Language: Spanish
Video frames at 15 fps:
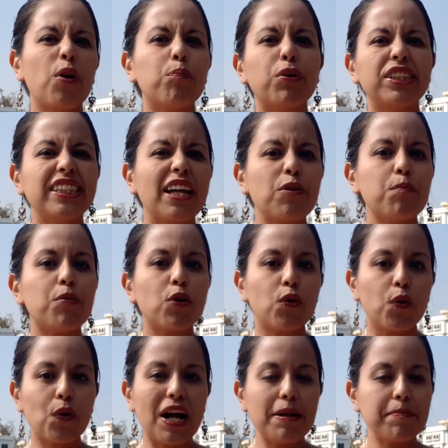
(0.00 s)
pues ya da un poco
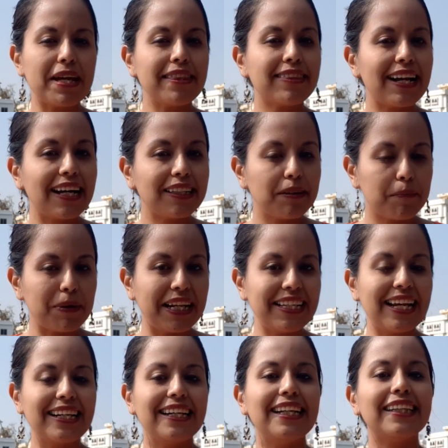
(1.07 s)
igual mientras
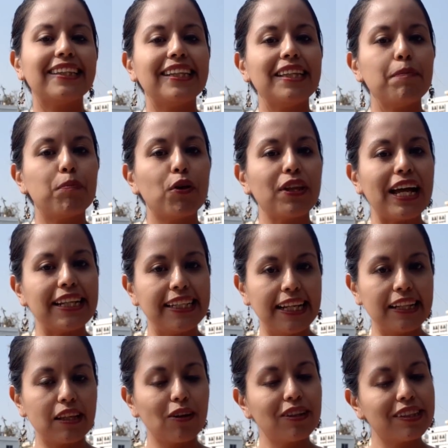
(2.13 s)
vayan en este tipo de
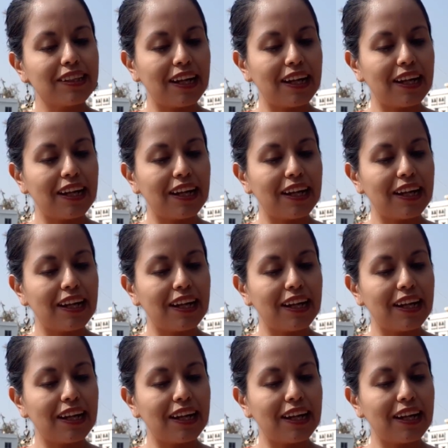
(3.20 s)
asientos,